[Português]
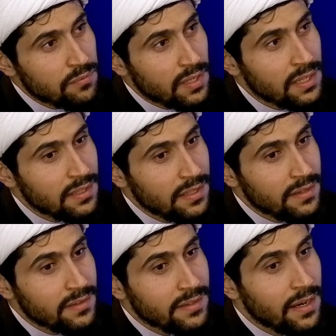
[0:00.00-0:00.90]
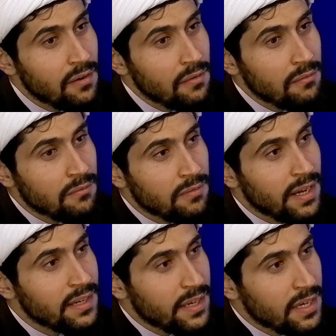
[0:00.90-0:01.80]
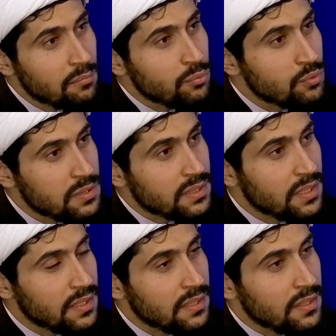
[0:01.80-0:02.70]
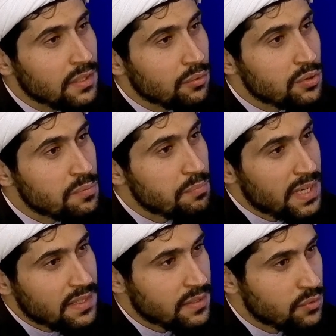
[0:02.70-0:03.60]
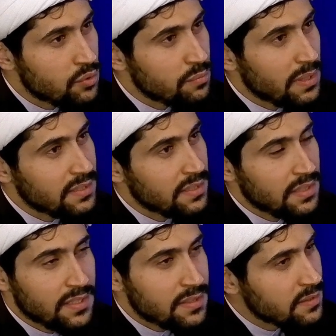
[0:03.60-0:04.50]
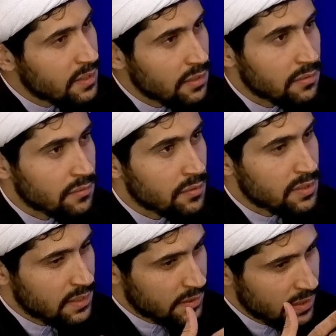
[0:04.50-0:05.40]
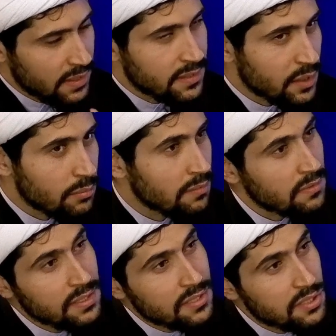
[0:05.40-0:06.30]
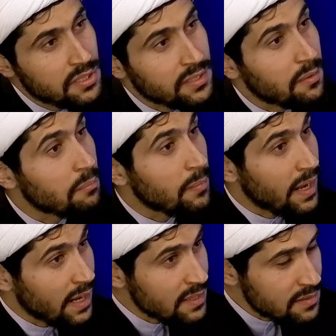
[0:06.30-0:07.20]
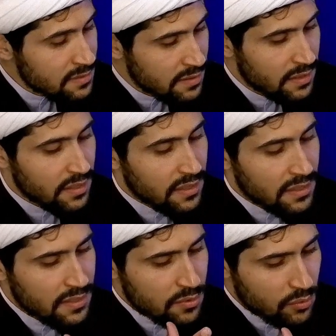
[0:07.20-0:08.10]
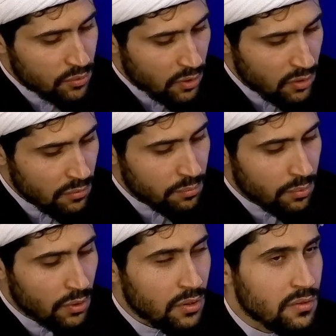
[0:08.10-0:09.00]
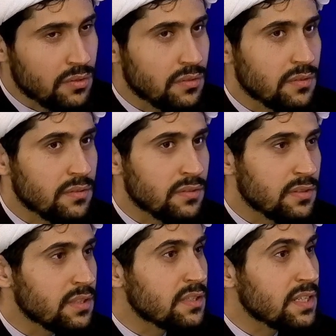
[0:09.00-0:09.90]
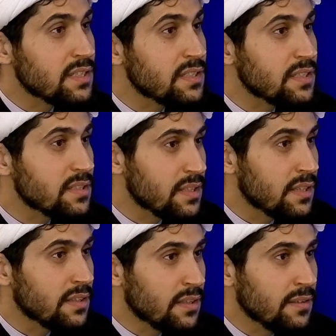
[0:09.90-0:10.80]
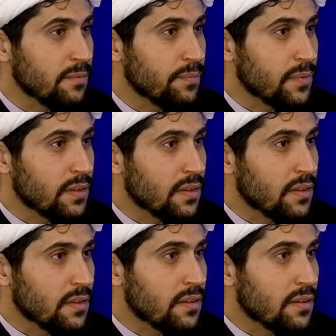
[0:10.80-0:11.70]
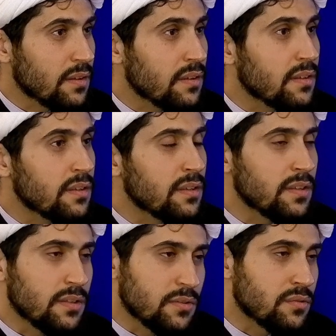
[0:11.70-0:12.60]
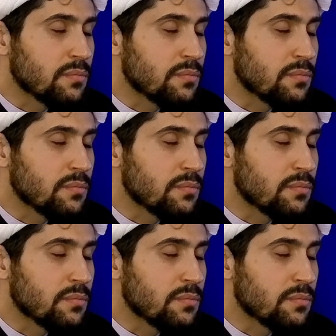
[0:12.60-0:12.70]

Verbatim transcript: fala não vai em busca dos bens, dos materiais. Não, você tem que ter uma vida digna, mas isso não pode te deixar esquecer, né? Tem que ter um equilíbrio. Isso.